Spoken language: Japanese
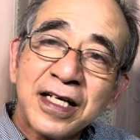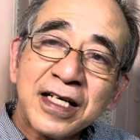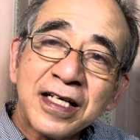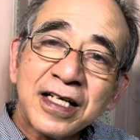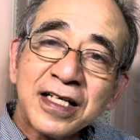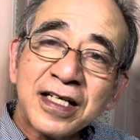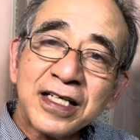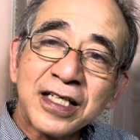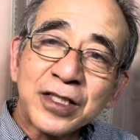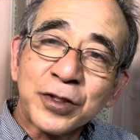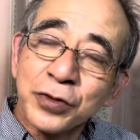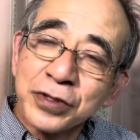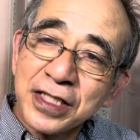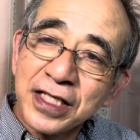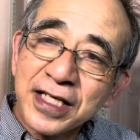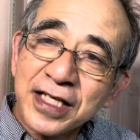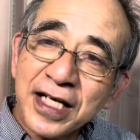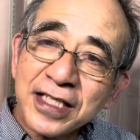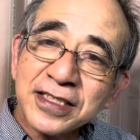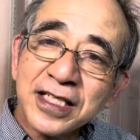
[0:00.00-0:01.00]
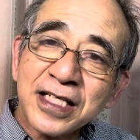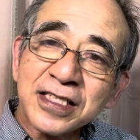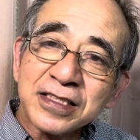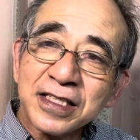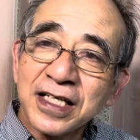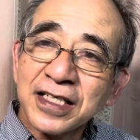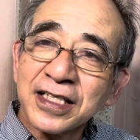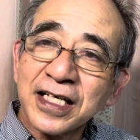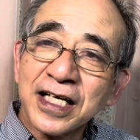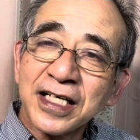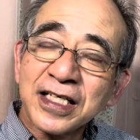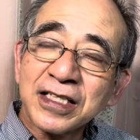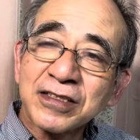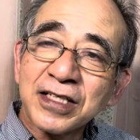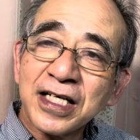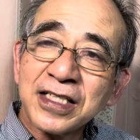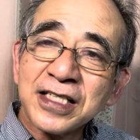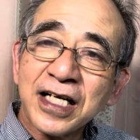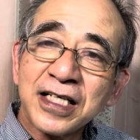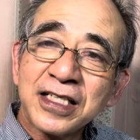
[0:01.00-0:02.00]
えー、統制経済ですね計画
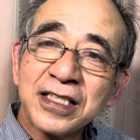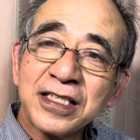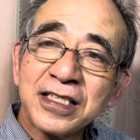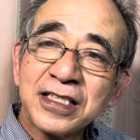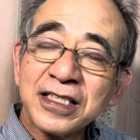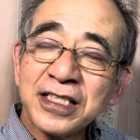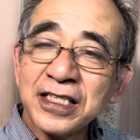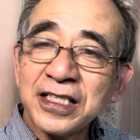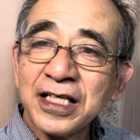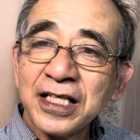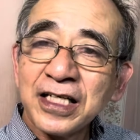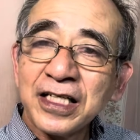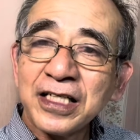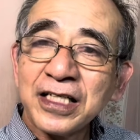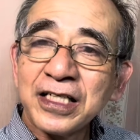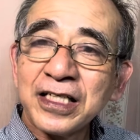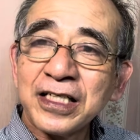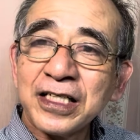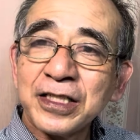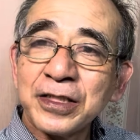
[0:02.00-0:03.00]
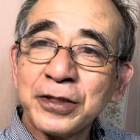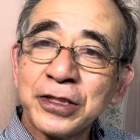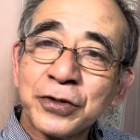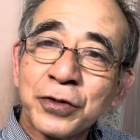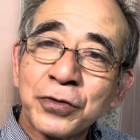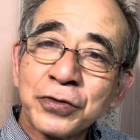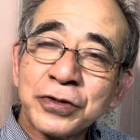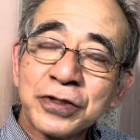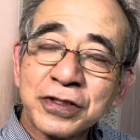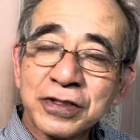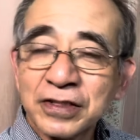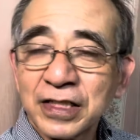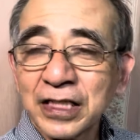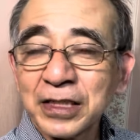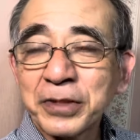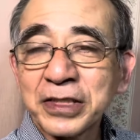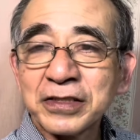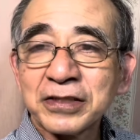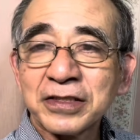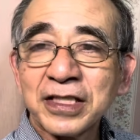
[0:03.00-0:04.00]
経済に、えー、移行しつつあり
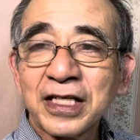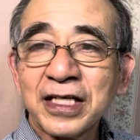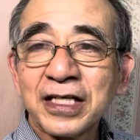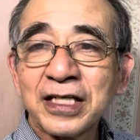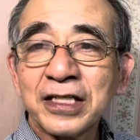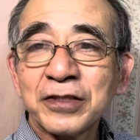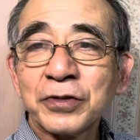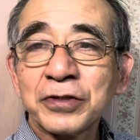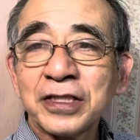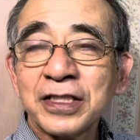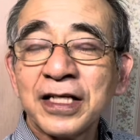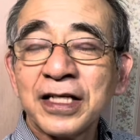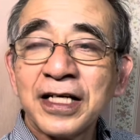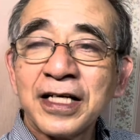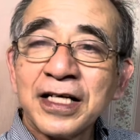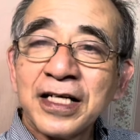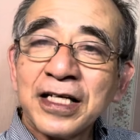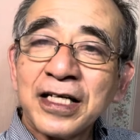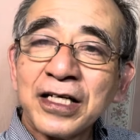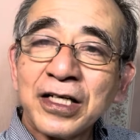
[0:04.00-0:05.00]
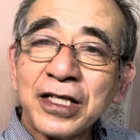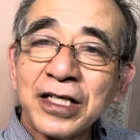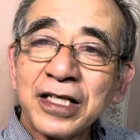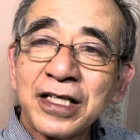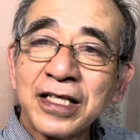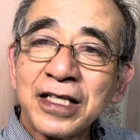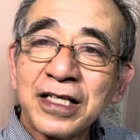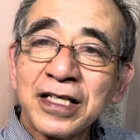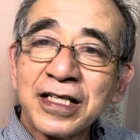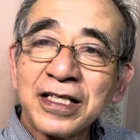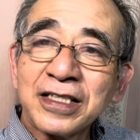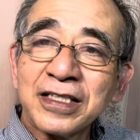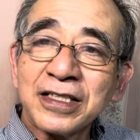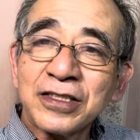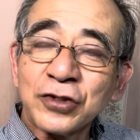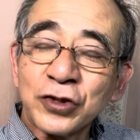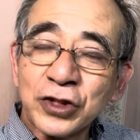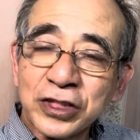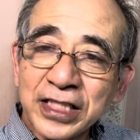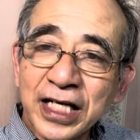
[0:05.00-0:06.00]
ますね本当に、
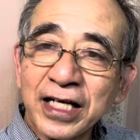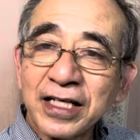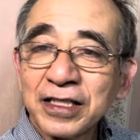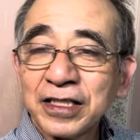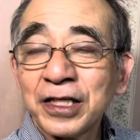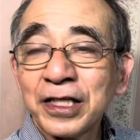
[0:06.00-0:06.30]
えー、実際